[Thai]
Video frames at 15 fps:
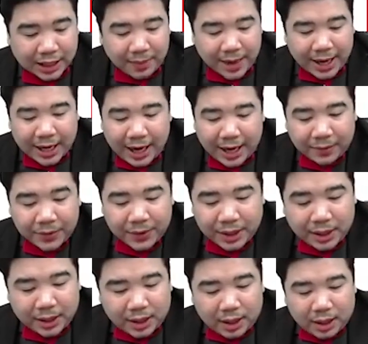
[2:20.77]
มให้ก็ได้
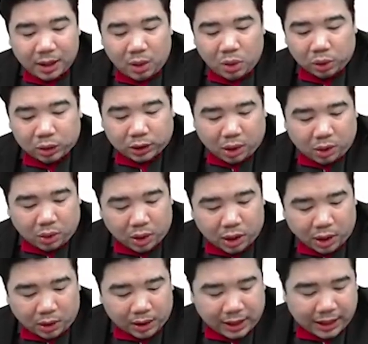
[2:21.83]
ลูกสองคน
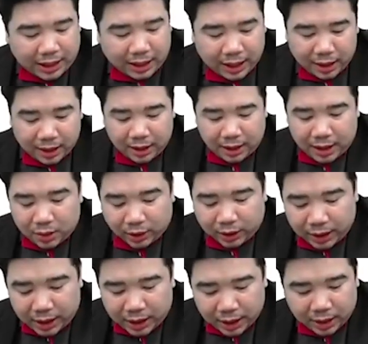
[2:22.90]
แล้วก็ขีดอย่างนี้ นี่คน
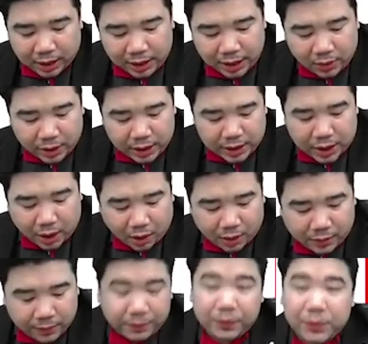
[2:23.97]
ที่หนึ่งนี่คนที่สอง
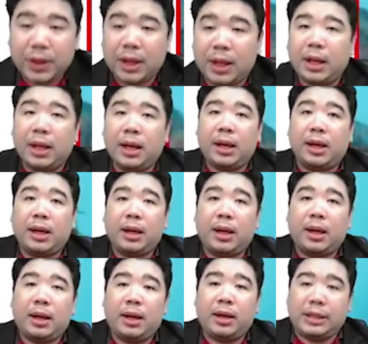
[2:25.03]

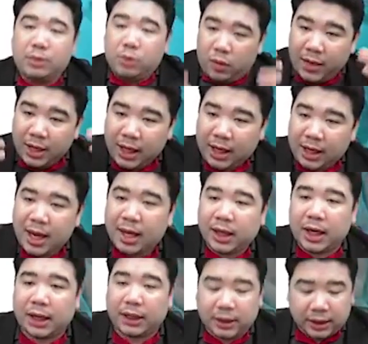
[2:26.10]
จำนวนวิธีที่จะ
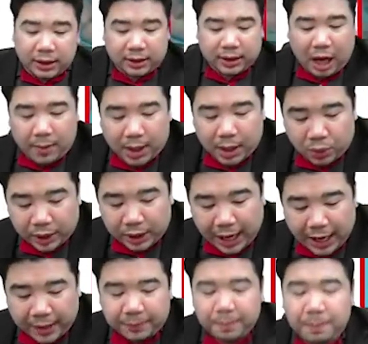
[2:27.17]
เกิดขึ้นเอามาคูณ
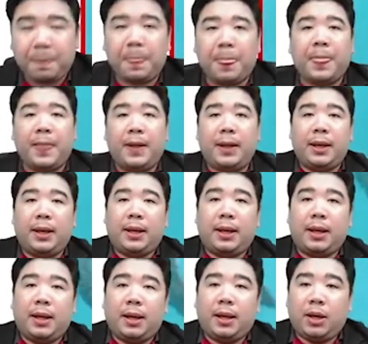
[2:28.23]
กัน
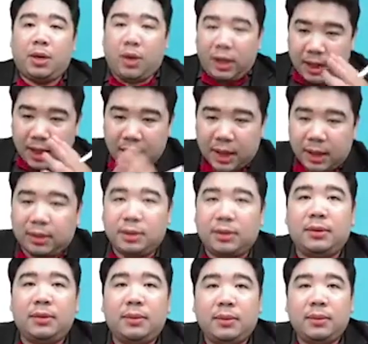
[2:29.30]
คนที่หนึ่ง
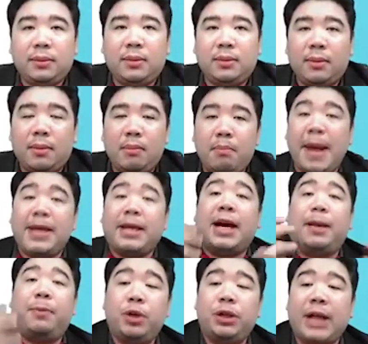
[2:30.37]
ไม่
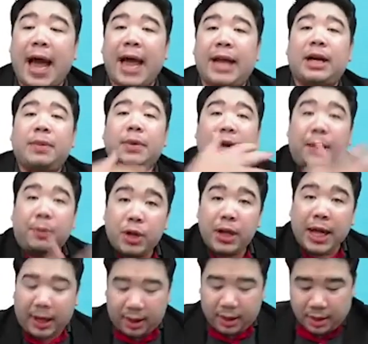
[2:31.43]
เกิดผู้ชายก็เกิดผู้
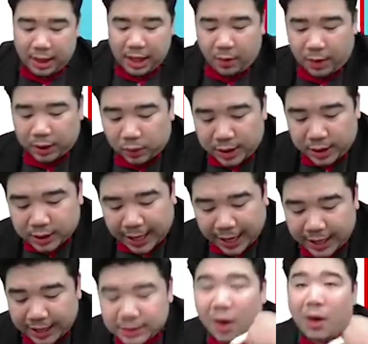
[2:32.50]
หญิงเขาเรียกว่าตรงนี้ใส่
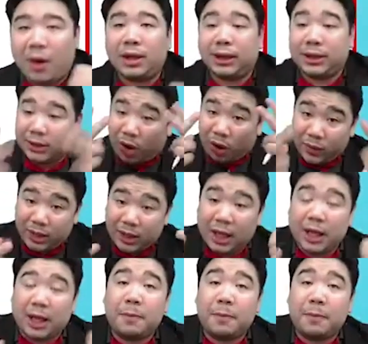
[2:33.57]
เลขสองคือสองวิธี